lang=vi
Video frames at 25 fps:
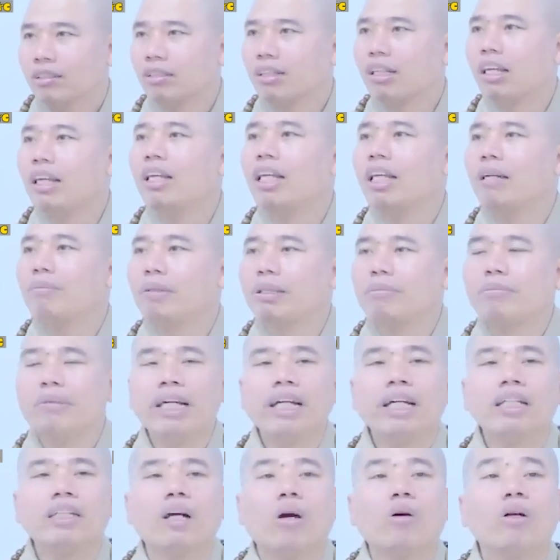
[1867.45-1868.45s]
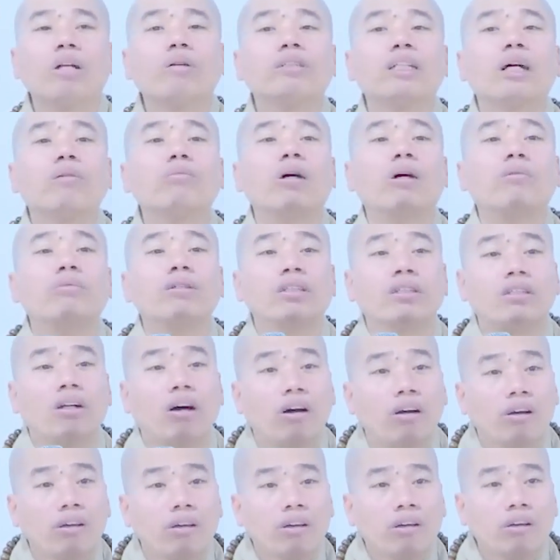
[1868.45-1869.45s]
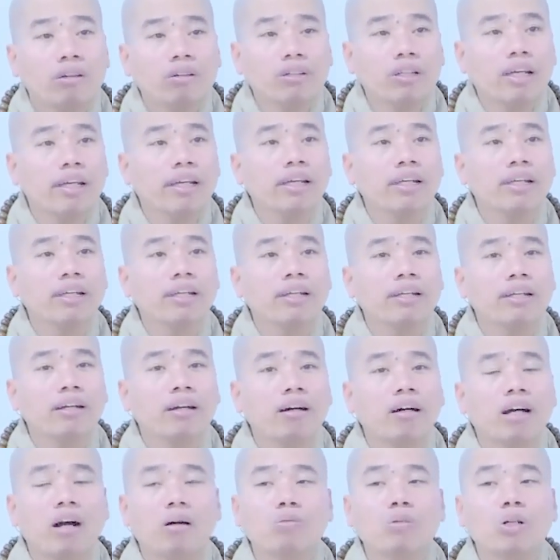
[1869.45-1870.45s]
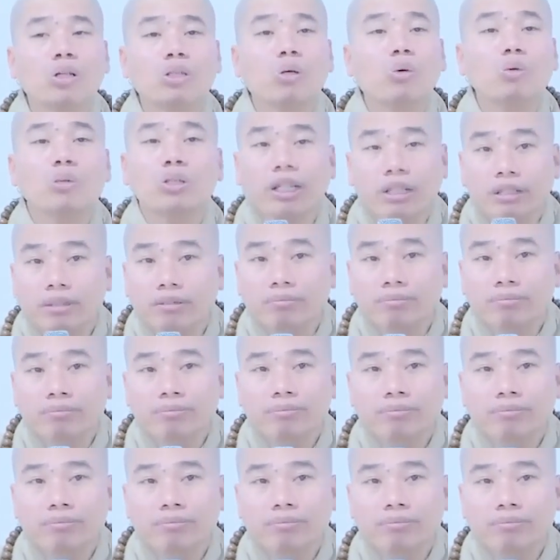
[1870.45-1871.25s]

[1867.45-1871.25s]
vậy là mình biết cái chỗ đó sống không được rồi vì nó không có tổ chức